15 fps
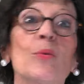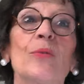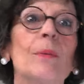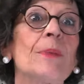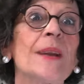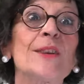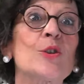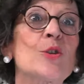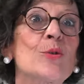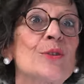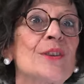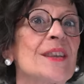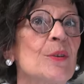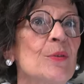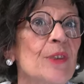On fait plein de
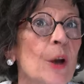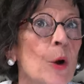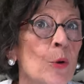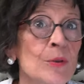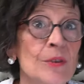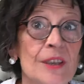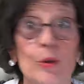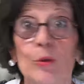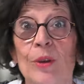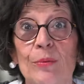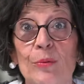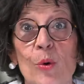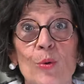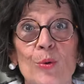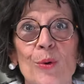choses différentes que des
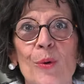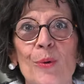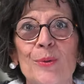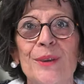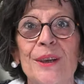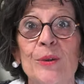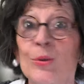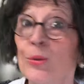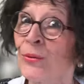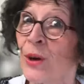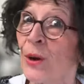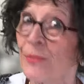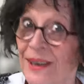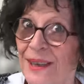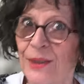fois on,
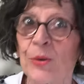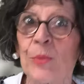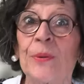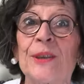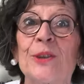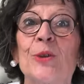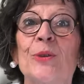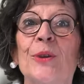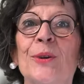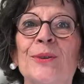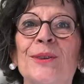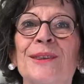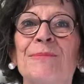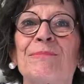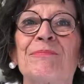découvre, mais qui sont
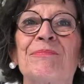passionnantes.